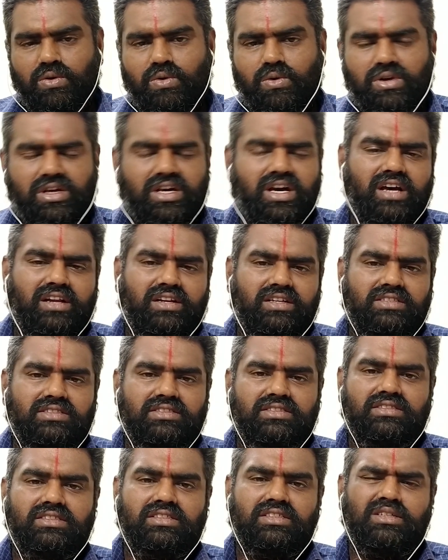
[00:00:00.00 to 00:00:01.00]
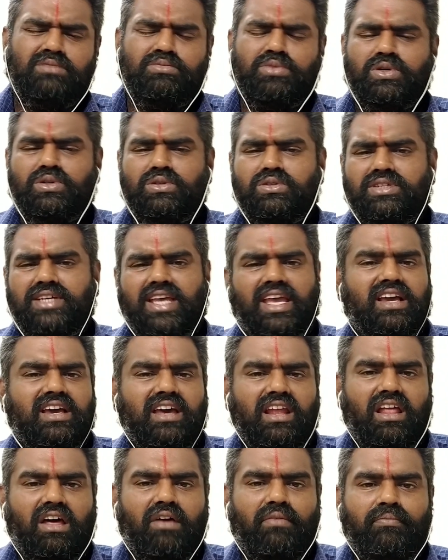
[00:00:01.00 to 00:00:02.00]
உட்கார்றது இப்போது
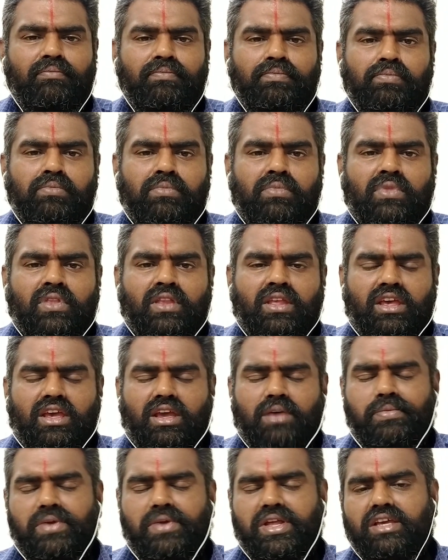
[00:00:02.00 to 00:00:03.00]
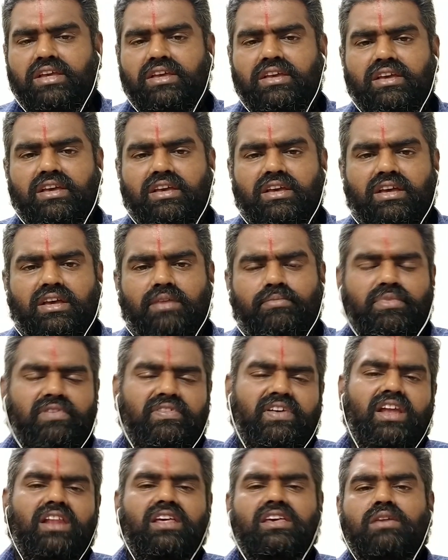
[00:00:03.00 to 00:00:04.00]
கேட்கலாம் எப்படி இப்போ
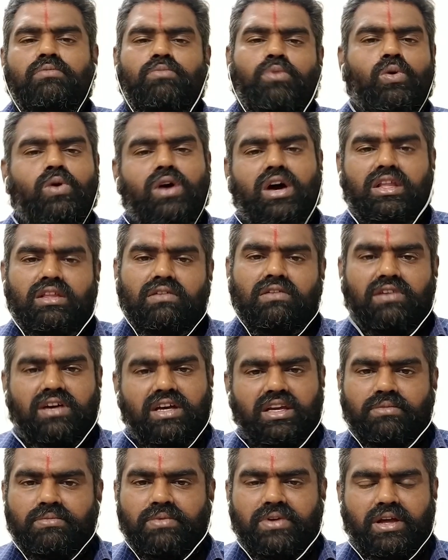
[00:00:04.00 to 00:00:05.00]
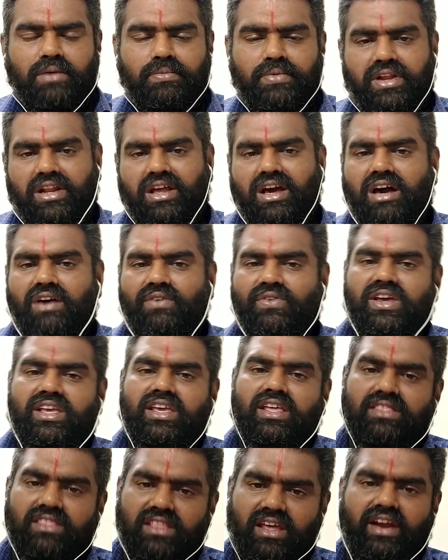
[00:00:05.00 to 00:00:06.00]
வேலைக்கு போகாதவங்க எப்படி அப்படின்னா அவங்க
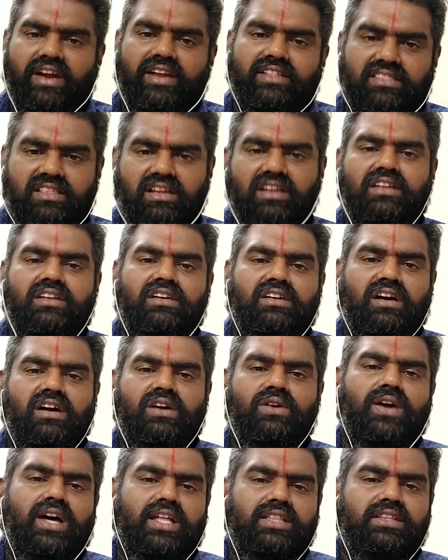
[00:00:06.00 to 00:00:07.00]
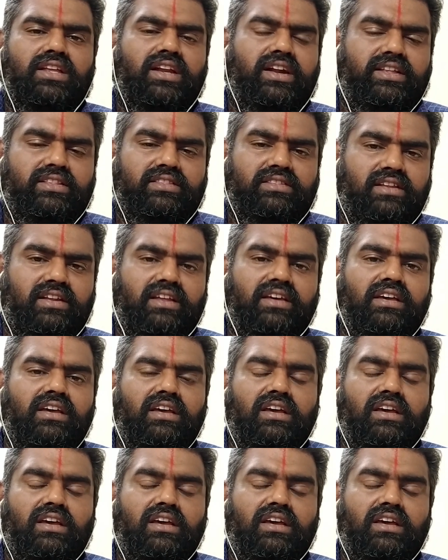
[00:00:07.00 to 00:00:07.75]
எந்த இடத்துல இருக்காங்களோ அந்த இடத்துல